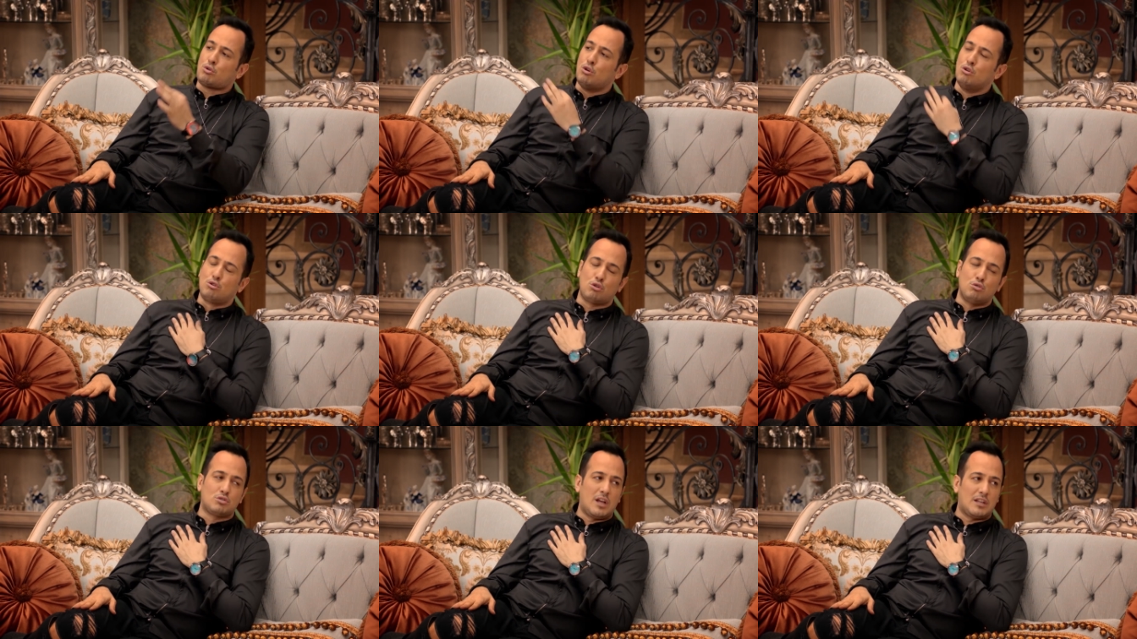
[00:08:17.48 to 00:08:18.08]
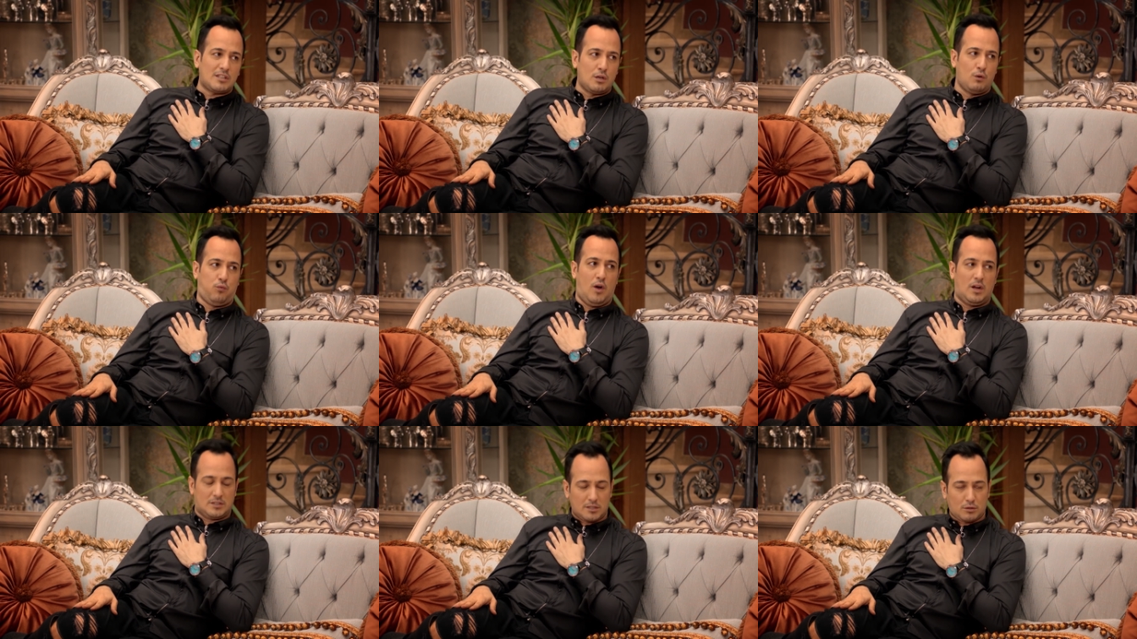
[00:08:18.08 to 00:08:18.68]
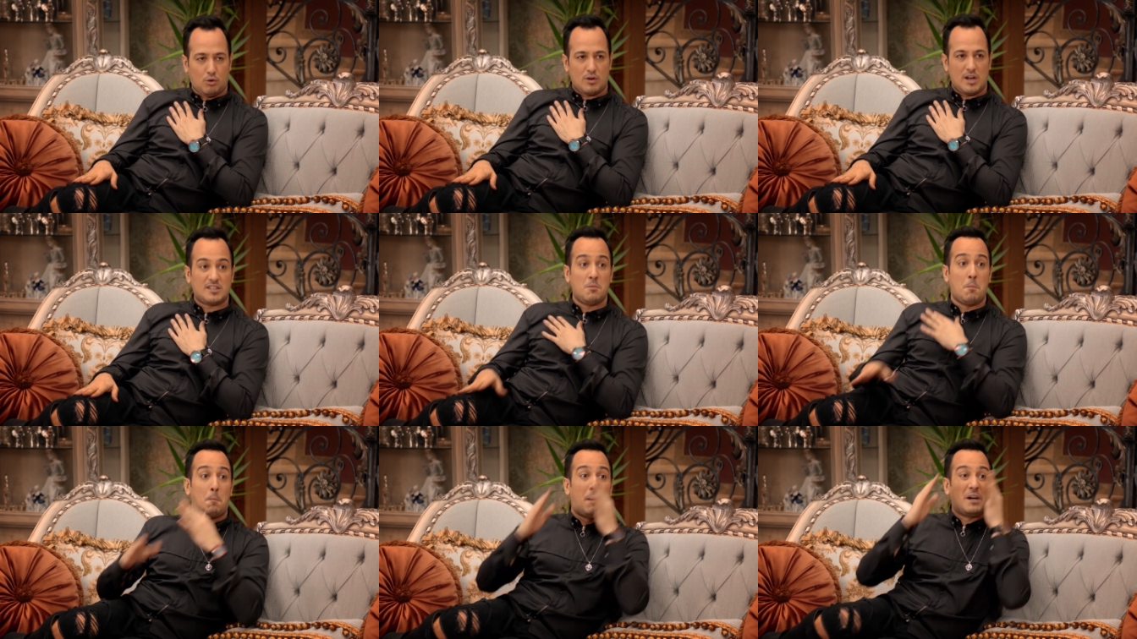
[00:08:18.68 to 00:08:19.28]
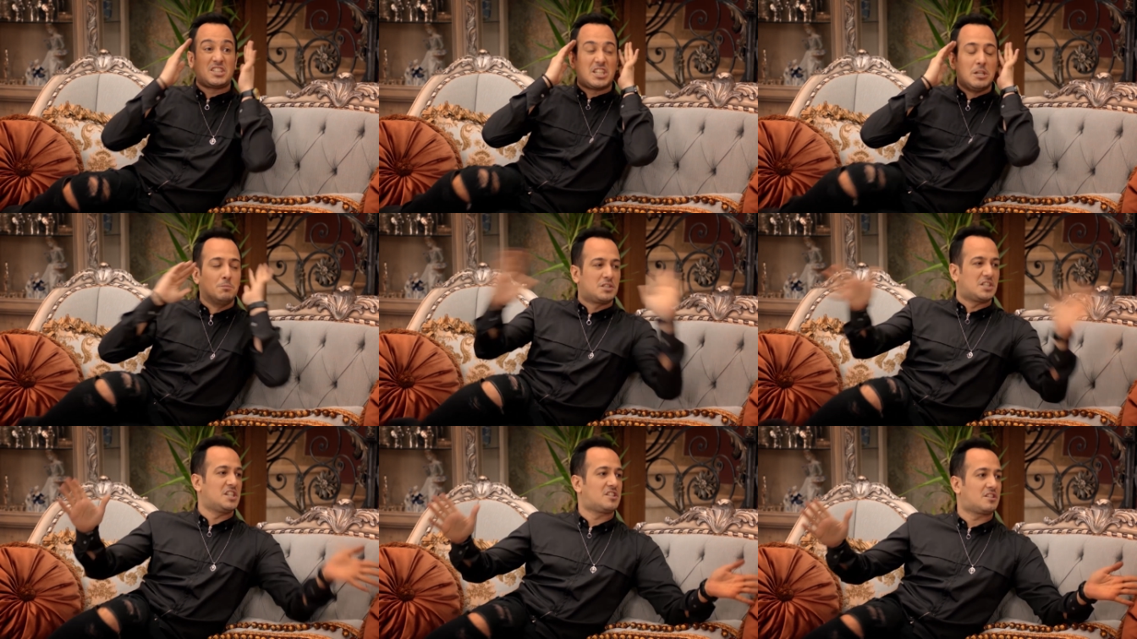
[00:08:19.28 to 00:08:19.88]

bütün gün zaten ufaklıkla uğraştım. Başım